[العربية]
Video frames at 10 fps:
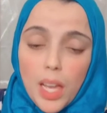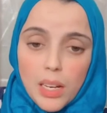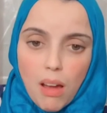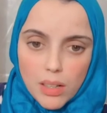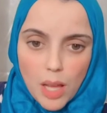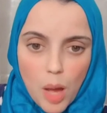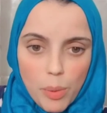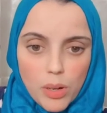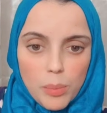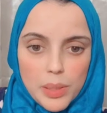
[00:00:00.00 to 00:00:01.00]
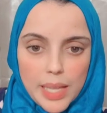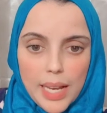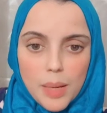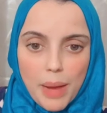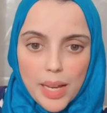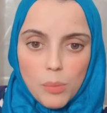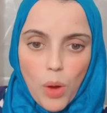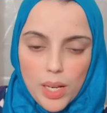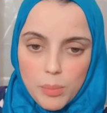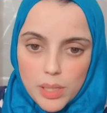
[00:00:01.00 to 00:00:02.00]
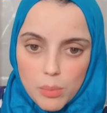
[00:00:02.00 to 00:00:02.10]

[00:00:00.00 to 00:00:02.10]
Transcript: النهارده خبرنا بيتكلم عن معلمه